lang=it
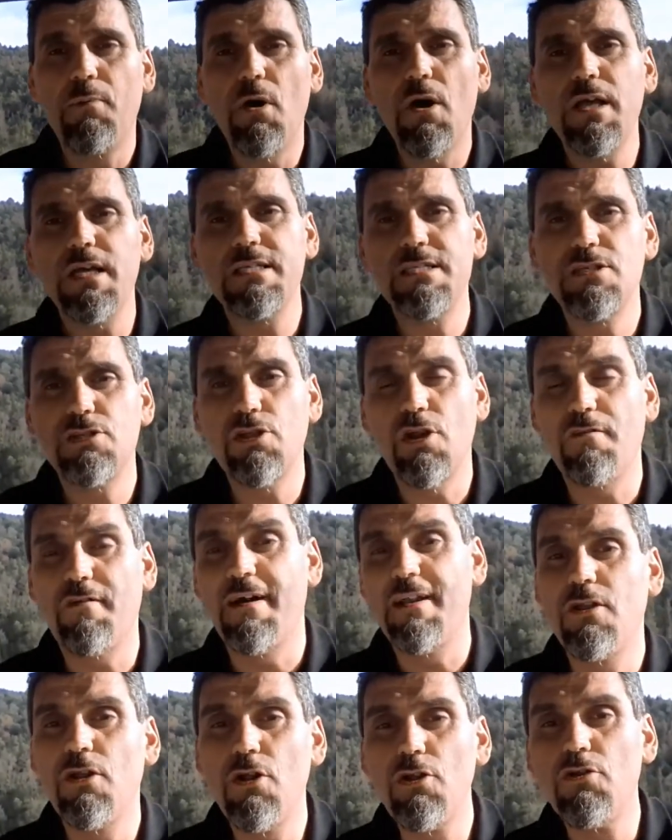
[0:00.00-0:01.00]
Poi si
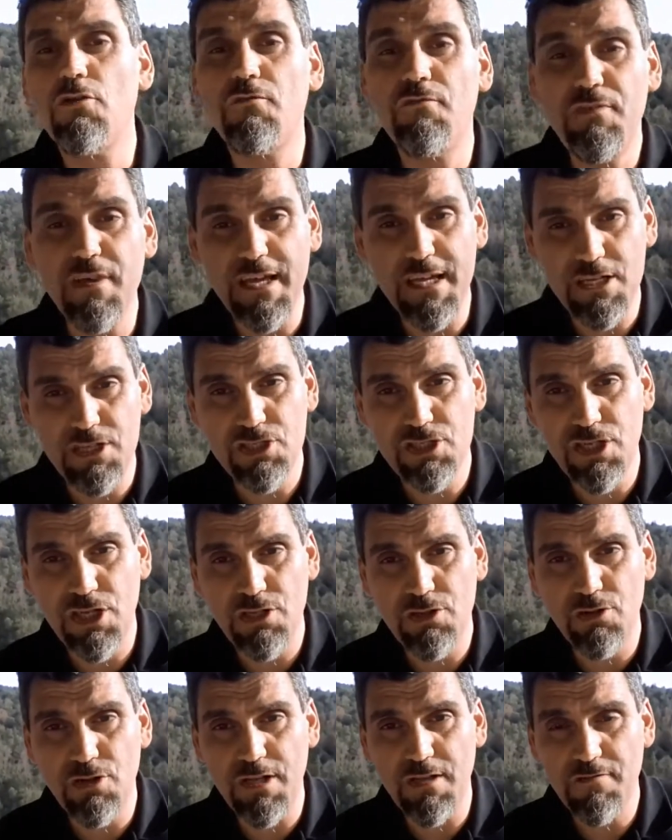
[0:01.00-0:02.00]
trova l'olio
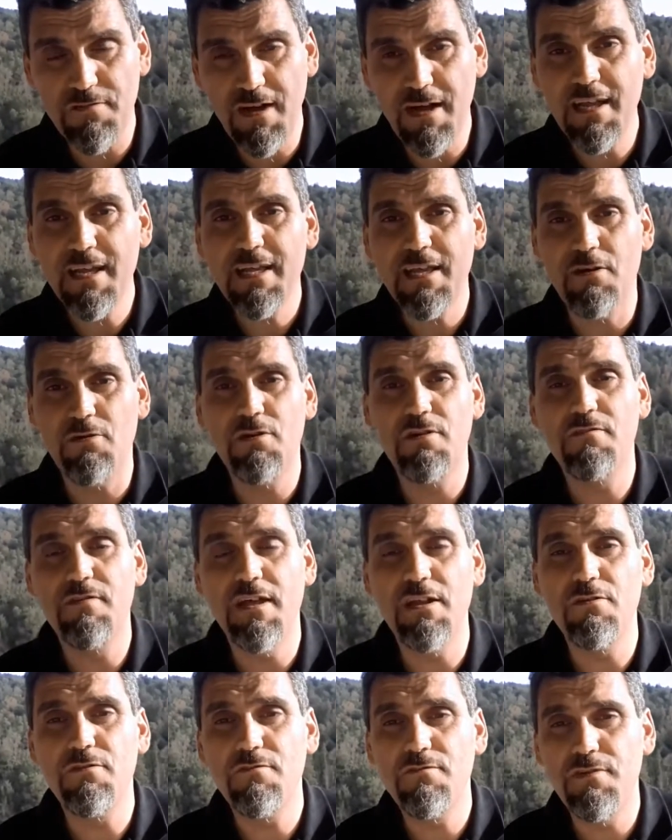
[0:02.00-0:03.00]
vergine di oliva, che è un
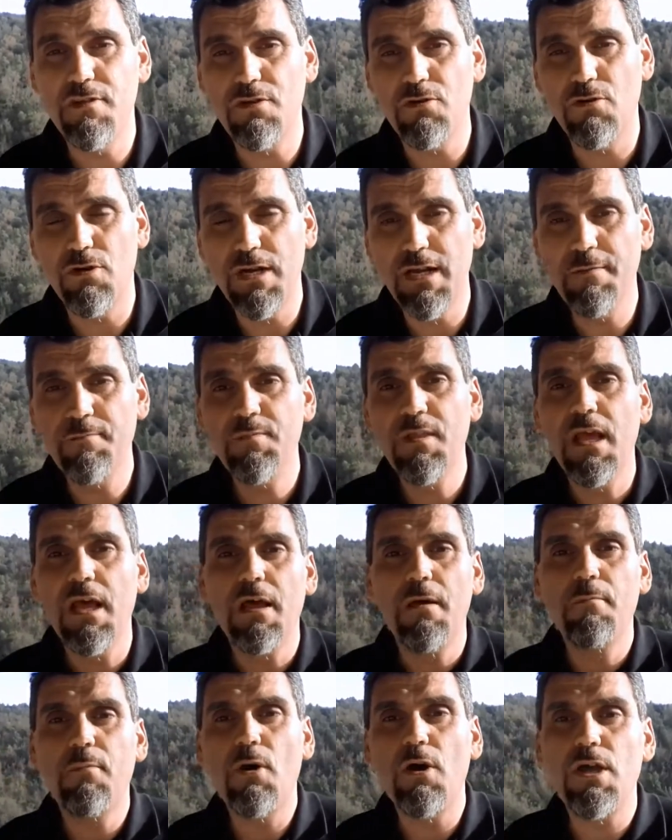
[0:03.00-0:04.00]
livello inferiore,
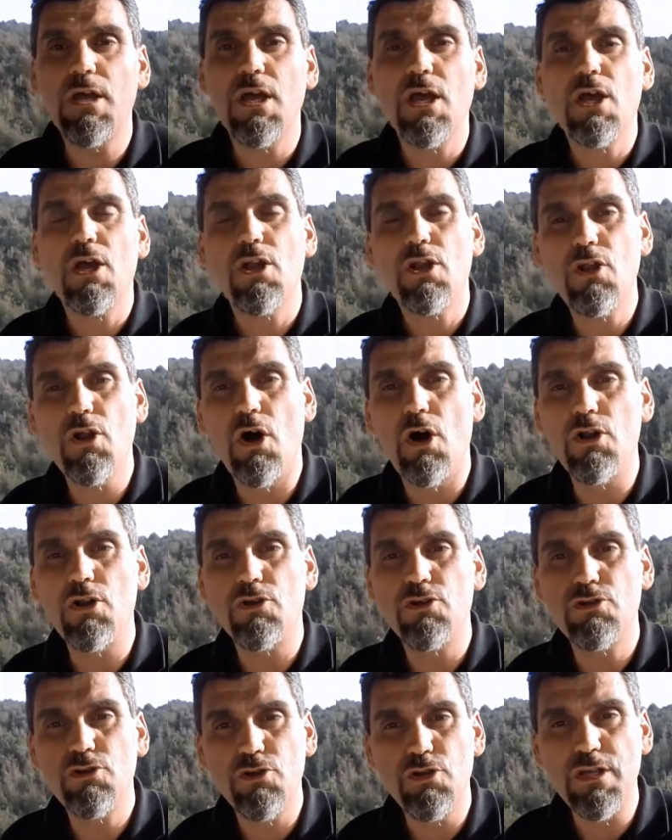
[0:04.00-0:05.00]
poi
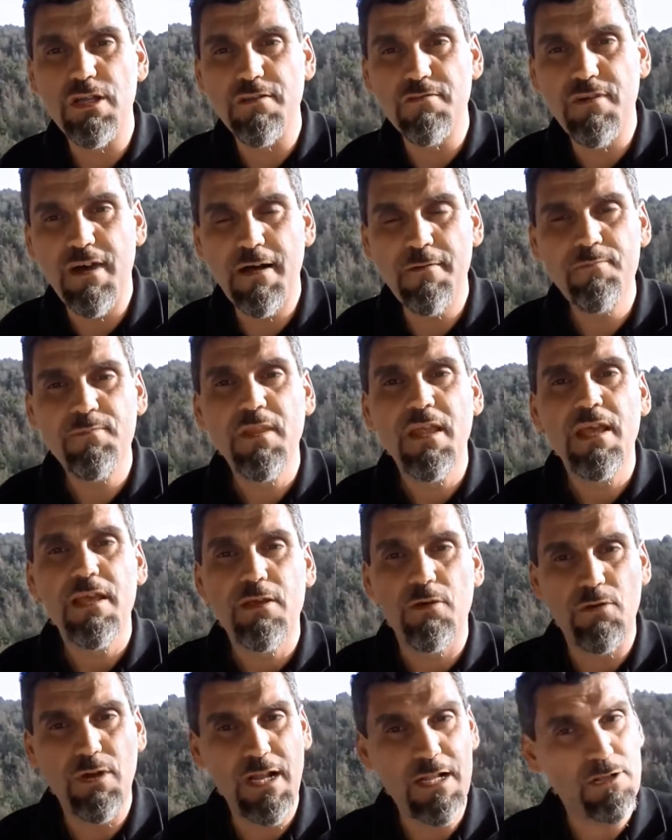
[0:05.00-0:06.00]
l'olio di oliva,
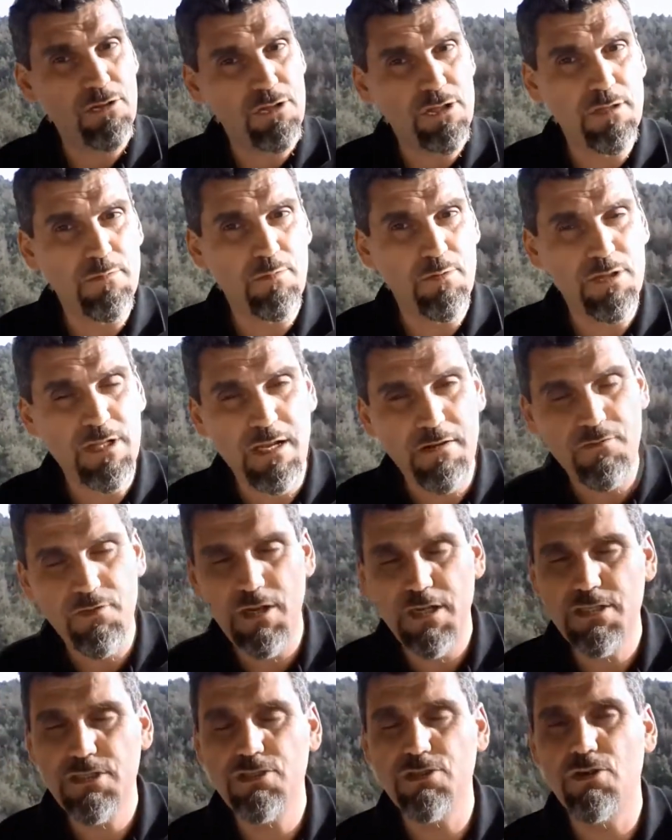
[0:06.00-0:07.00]
che è un altro tipo di
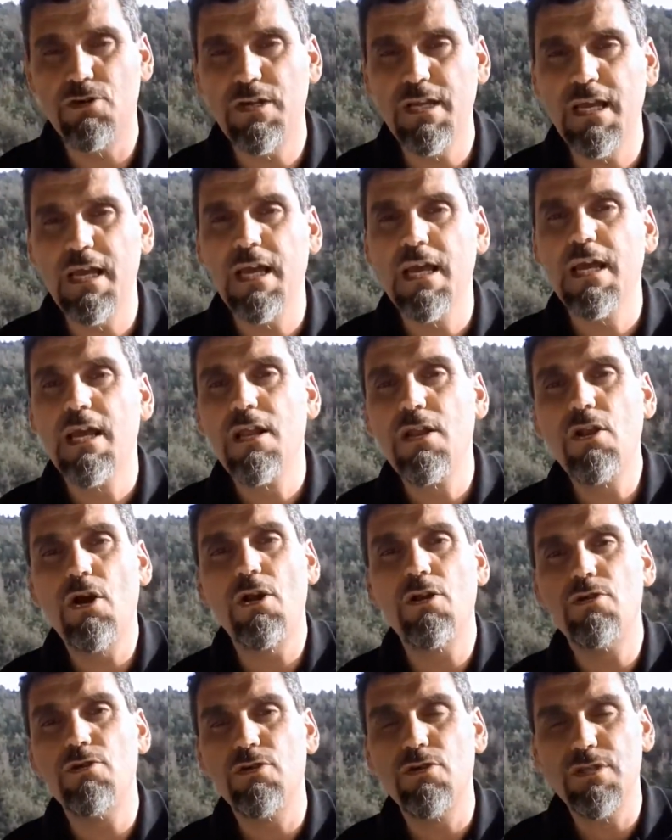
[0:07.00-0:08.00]
lavorazione,
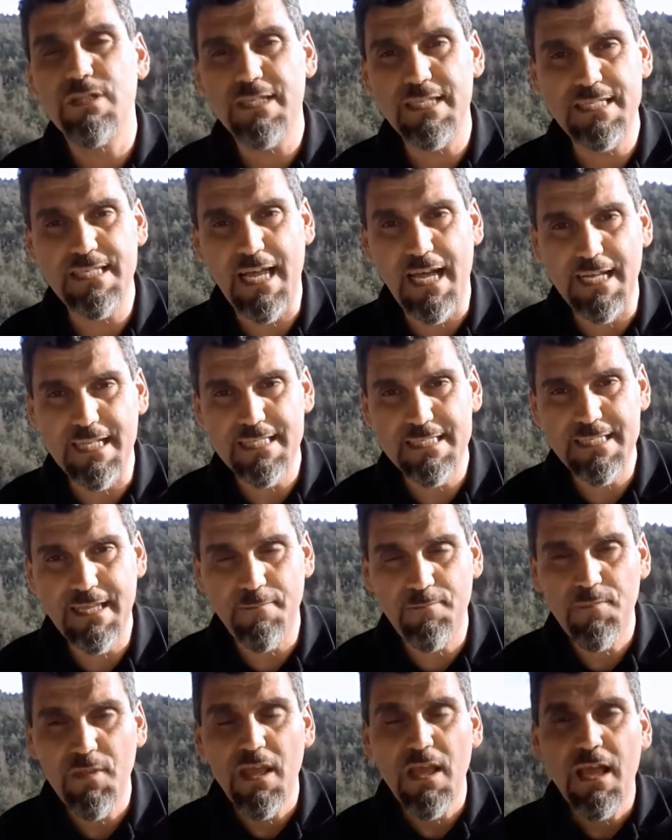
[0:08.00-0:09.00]
l'olio di
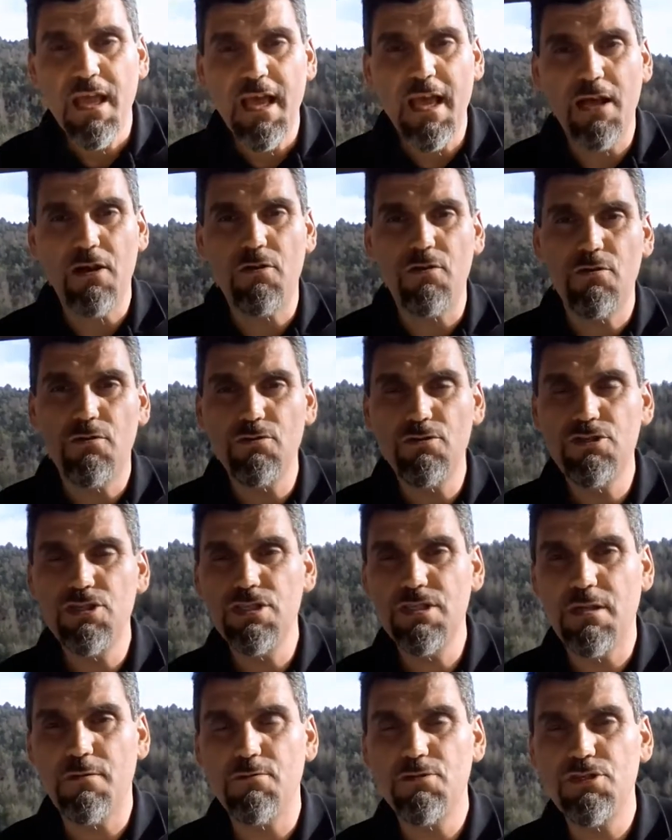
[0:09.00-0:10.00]
sanza. Ecco,
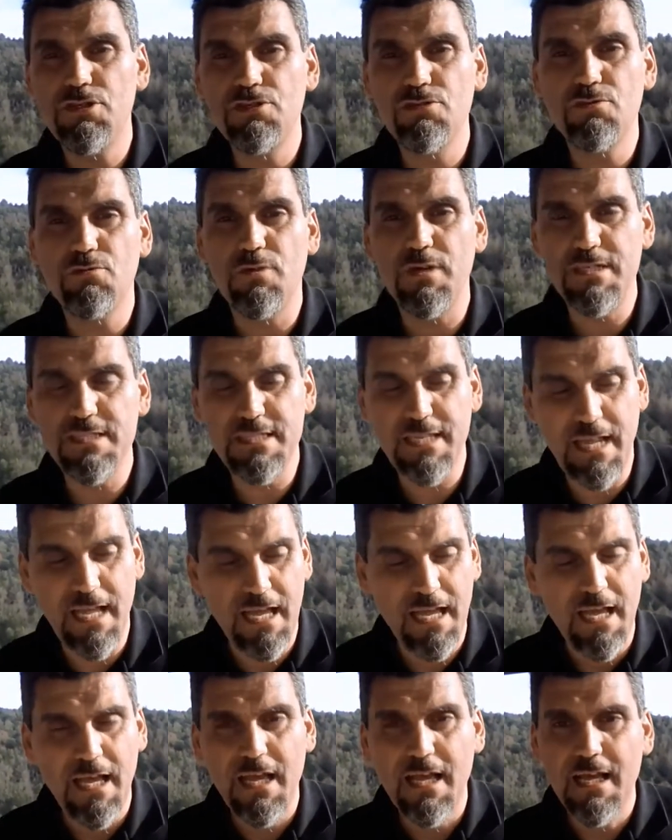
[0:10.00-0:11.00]
concentriamoci su
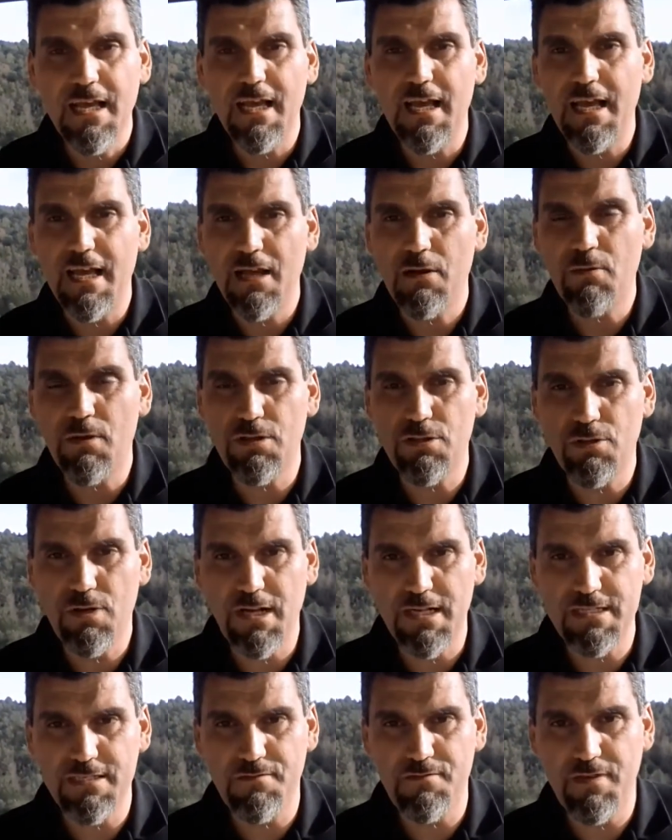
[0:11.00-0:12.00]
queste eh,
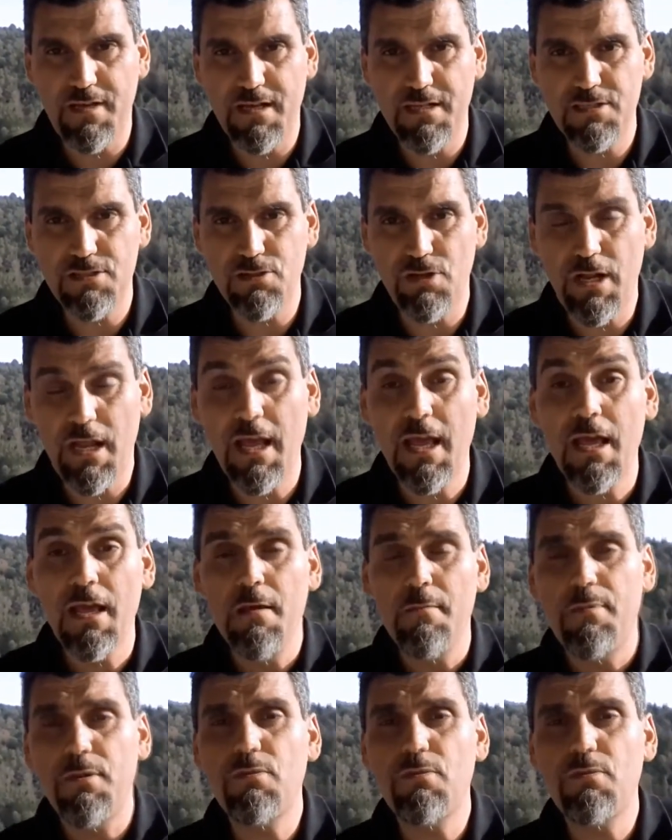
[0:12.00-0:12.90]
quattro classificazioni.